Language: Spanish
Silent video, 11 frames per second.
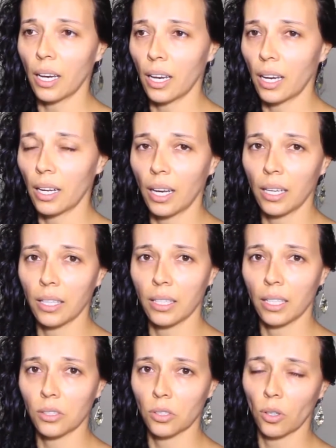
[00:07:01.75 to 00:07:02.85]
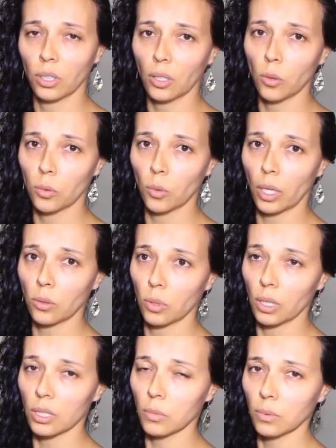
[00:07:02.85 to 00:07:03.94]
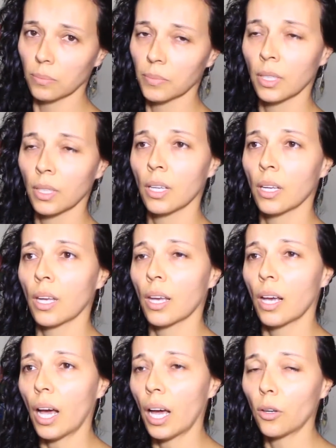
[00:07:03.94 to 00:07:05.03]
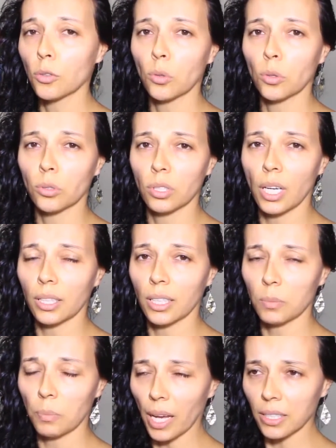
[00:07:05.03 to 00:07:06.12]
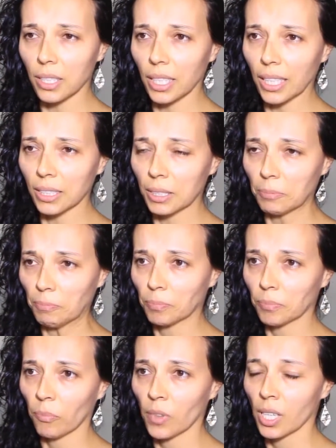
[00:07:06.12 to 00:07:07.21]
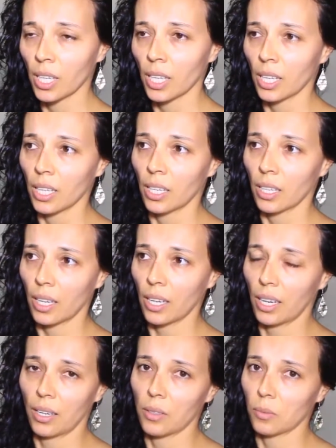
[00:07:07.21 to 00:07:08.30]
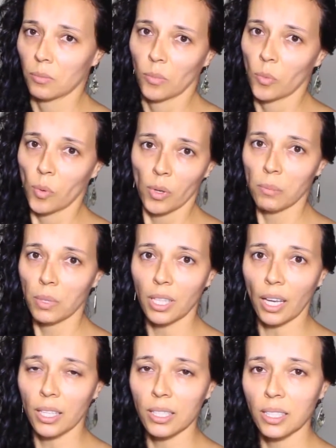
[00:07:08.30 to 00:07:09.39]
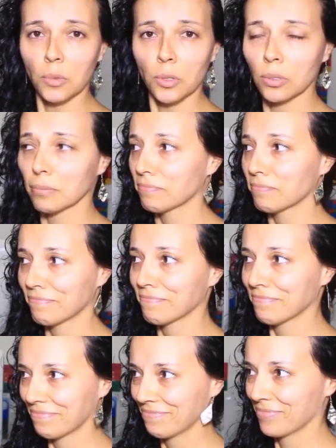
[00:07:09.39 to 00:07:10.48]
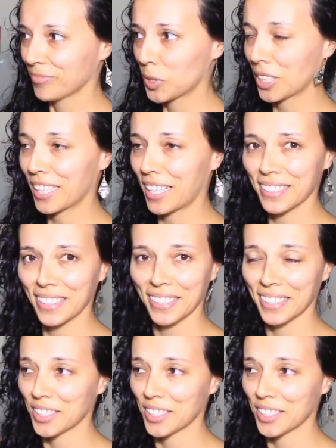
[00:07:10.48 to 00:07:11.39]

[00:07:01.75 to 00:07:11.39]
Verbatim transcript: a la Dirección de Cultura y Turismo, a los cursos de artes plásticas eh, invitadísimos. Muchas gracias.